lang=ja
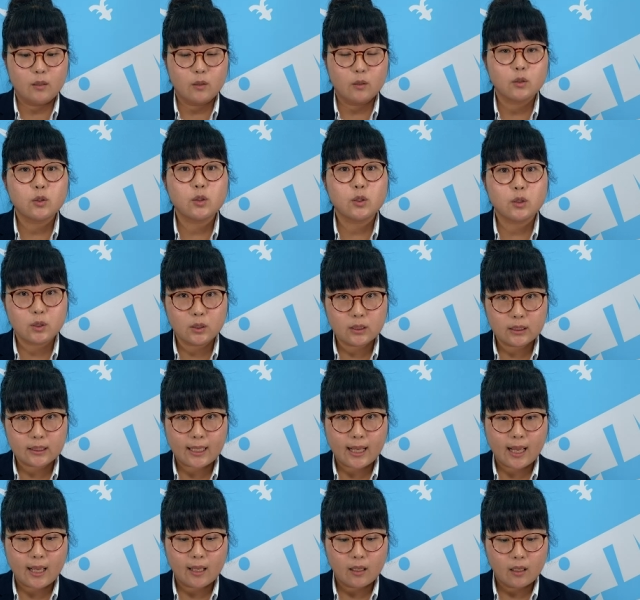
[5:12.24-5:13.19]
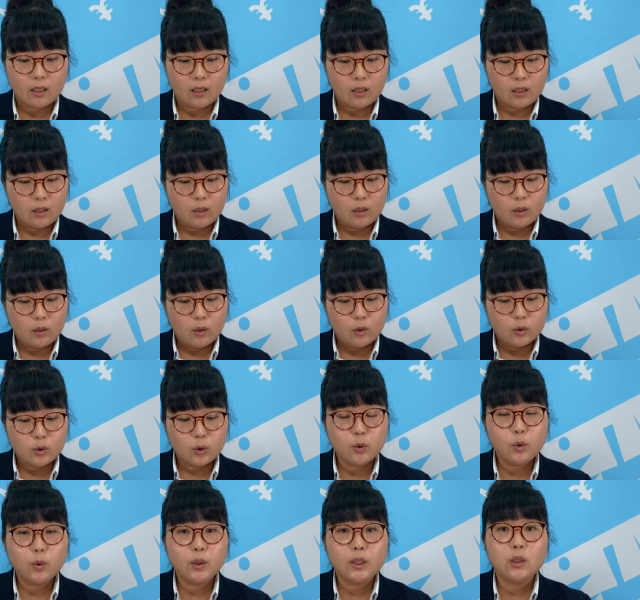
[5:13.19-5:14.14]
続いてそ
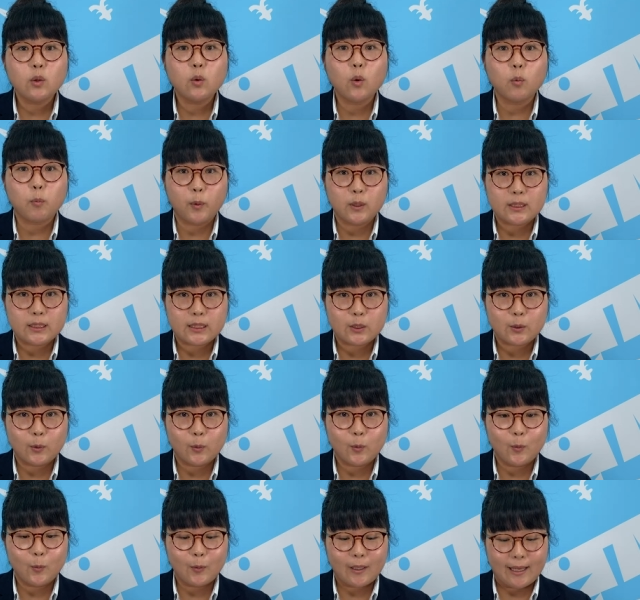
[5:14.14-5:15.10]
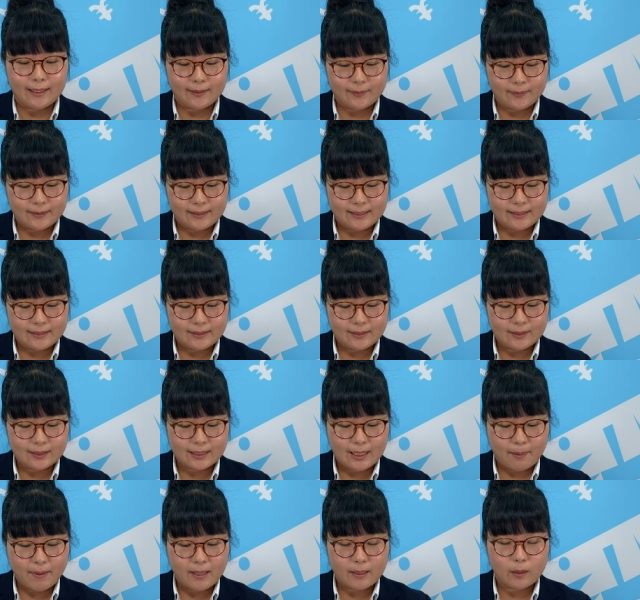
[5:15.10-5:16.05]
の日のポジションを確認する
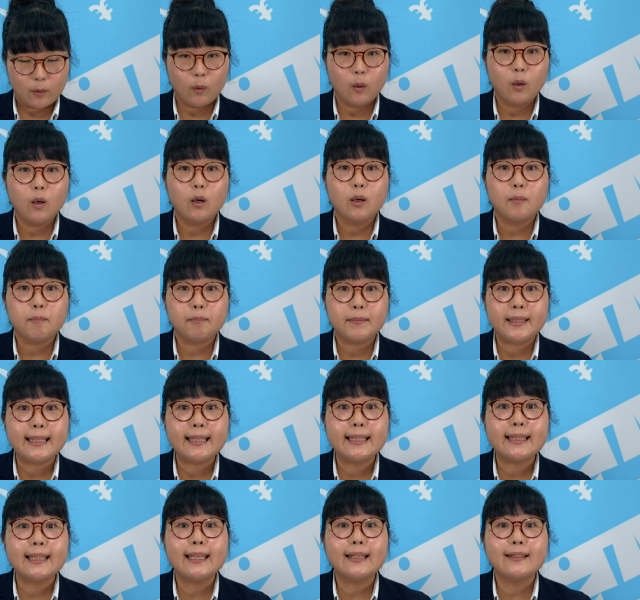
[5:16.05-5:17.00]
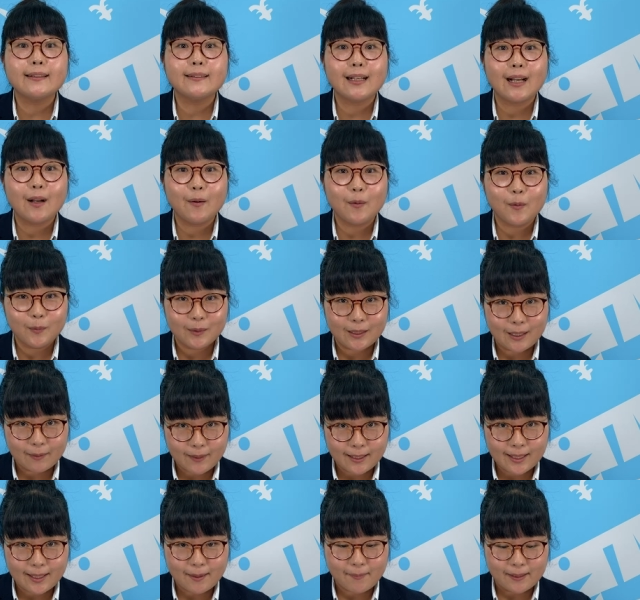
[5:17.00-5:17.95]
ためのミーティングが行わ
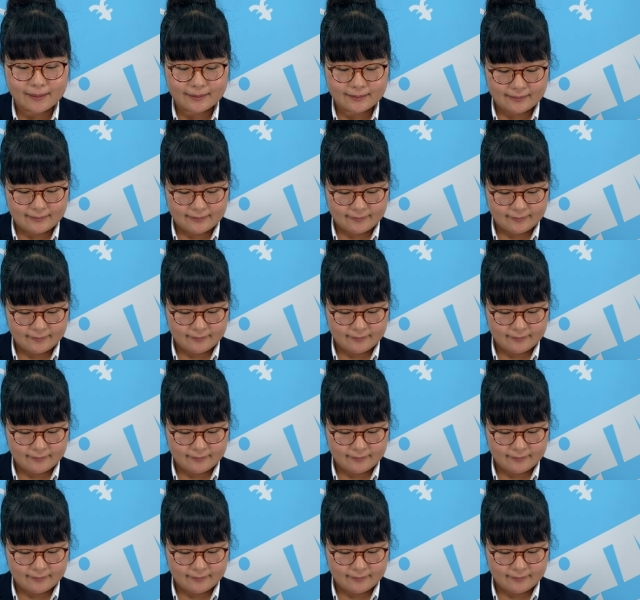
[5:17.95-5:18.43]
れます。